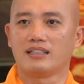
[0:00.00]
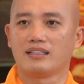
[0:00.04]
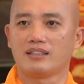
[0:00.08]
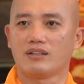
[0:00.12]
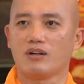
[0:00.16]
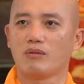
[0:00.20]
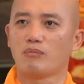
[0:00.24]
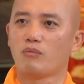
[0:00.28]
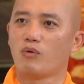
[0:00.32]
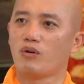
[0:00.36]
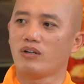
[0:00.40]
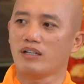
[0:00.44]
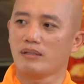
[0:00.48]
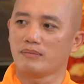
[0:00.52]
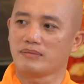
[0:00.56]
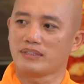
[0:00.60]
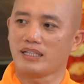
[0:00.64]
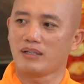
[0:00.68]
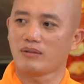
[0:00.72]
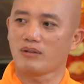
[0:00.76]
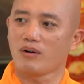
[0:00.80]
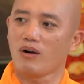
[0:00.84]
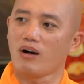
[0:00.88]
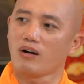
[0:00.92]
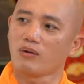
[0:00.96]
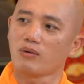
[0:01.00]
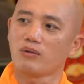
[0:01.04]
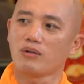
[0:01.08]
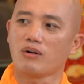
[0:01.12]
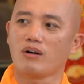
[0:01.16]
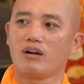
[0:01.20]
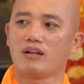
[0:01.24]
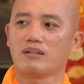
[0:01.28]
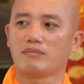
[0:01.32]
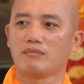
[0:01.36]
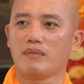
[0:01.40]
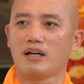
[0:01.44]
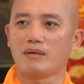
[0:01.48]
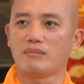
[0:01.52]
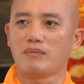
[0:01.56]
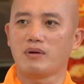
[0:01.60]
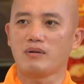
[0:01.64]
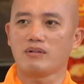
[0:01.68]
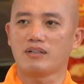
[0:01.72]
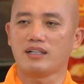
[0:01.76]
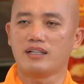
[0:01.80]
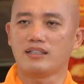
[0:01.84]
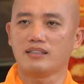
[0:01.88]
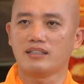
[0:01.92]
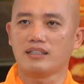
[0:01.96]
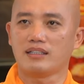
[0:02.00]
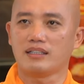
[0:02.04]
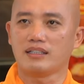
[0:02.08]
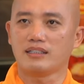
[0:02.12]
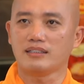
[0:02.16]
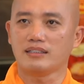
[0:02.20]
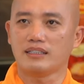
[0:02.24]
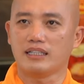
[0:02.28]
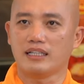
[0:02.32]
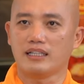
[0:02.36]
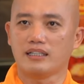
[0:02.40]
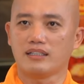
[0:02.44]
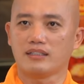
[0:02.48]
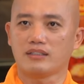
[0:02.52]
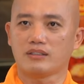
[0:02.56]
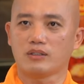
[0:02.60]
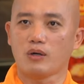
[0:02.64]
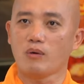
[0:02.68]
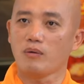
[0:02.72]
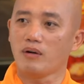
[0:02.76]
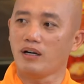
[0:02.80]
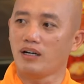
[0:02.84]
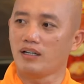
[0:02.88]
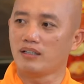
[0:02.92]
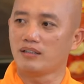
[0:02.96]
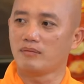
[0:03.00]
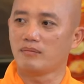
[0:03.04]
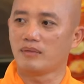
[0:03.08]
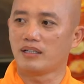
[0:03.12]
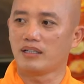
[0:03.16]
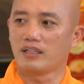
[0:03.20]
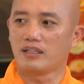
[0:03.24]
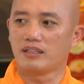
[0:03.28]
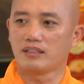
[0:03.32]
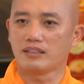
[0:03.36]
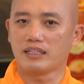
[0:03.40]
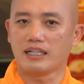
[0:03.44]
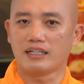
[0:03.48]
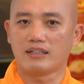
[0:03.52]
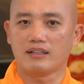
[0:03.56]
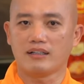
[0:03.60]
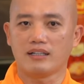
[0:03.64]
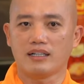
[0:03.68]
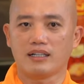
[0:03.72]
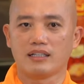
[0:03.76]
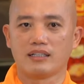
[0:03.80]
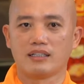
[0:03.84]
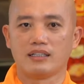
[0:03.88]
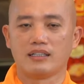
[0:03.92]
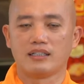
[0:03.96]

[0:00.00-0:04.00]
con muốn làm sao con của con mai mốt lớn lên nó sẽ tốt hơn. Mình nói thầy nói là